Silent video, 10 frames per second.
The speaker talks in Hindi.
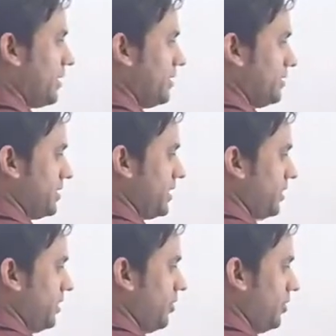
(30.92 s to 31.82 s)
सर
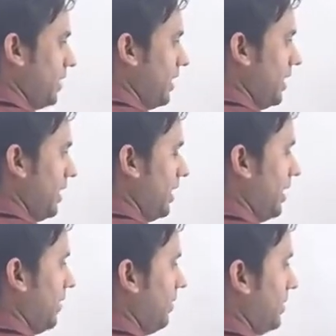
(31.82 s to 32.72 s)
चेक कर लूँ
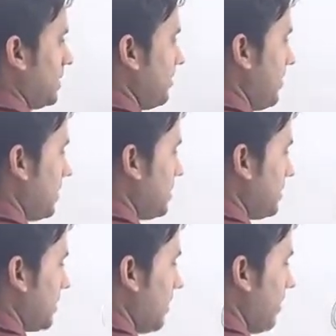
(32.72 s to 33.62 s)
ए प्लस
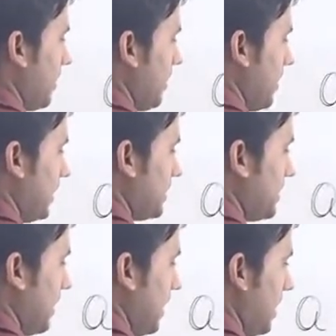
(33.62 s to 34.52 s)
माइनस क्या होगा
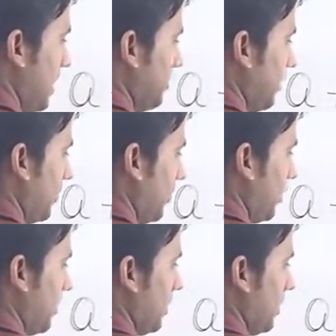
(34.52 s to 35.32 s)
माइनस अब देखो